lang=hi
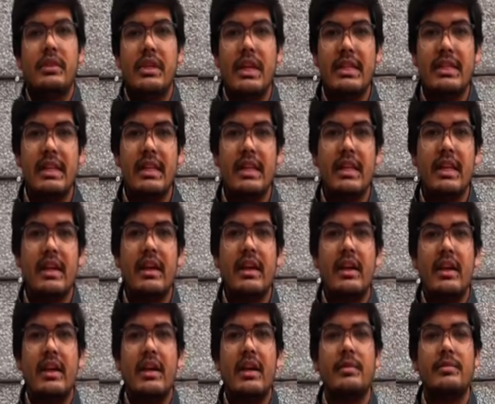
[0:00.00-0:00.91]
मरकजी
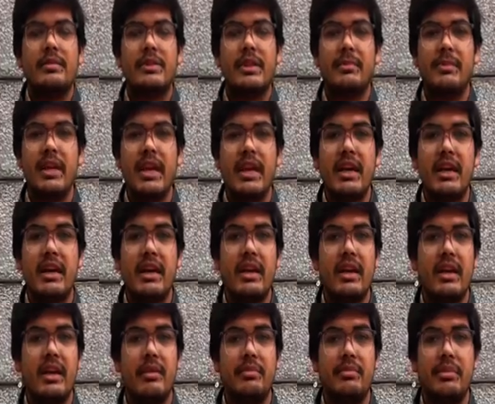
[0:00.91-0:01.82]
वजीर सेहत
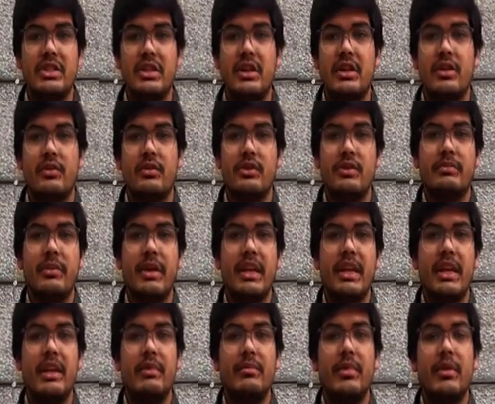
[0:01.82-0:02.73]
मनसुख
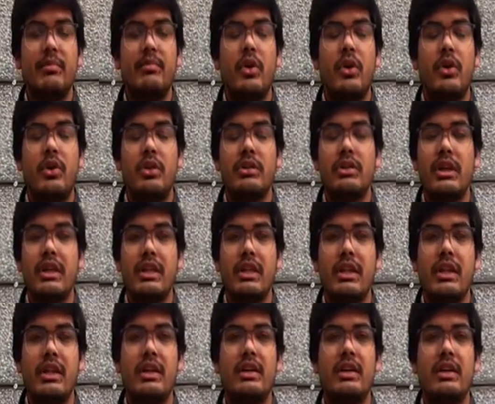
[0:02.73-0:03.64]
मंडाविया को खत
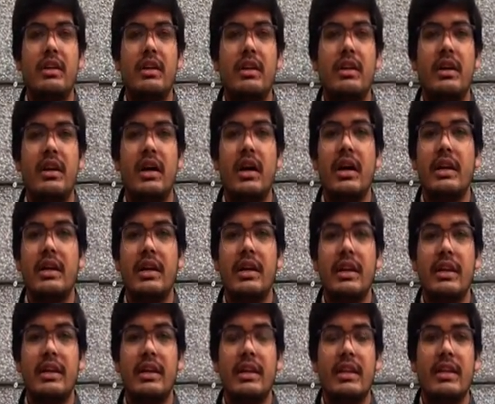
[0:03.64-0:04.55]
लिखा और
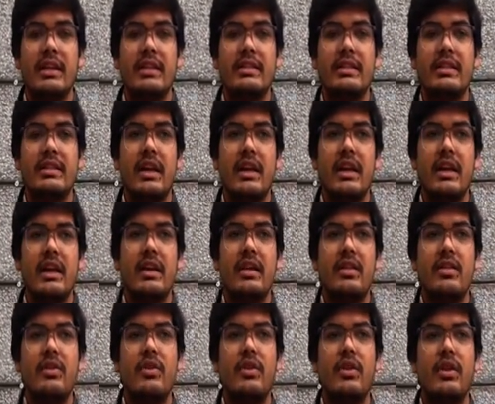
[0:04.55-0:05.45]
मामले की जांच का
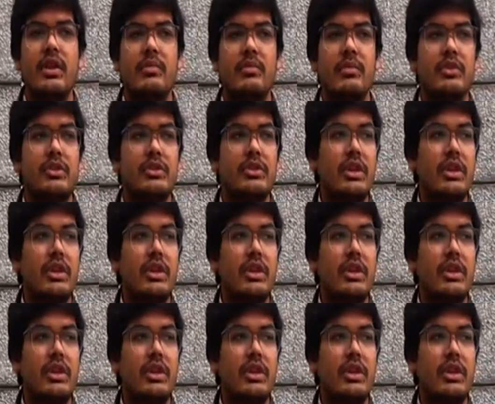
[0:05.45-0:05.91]
मुतालबा किया